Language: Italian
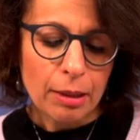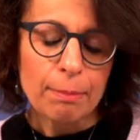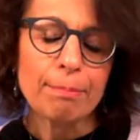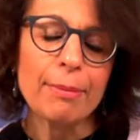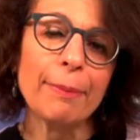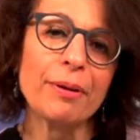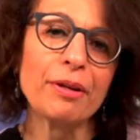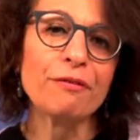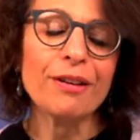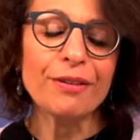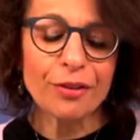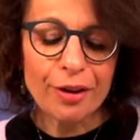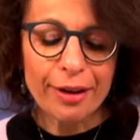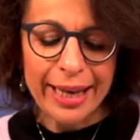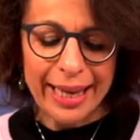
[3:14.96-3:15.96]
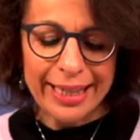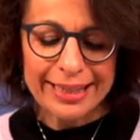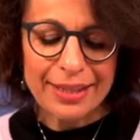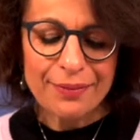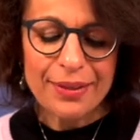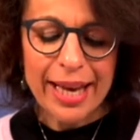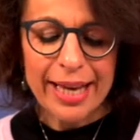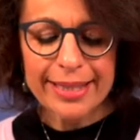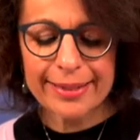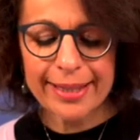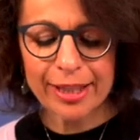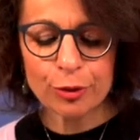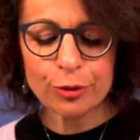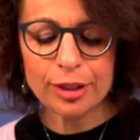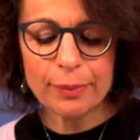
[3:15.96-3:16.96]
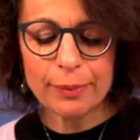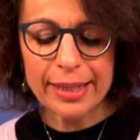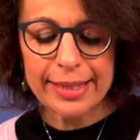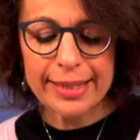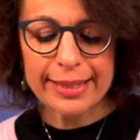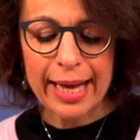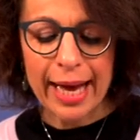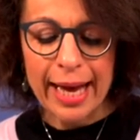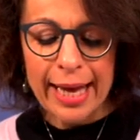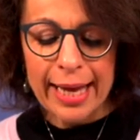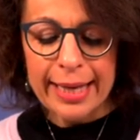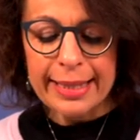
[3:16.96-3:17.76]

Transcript: Ma per favore, devi essere ottimista.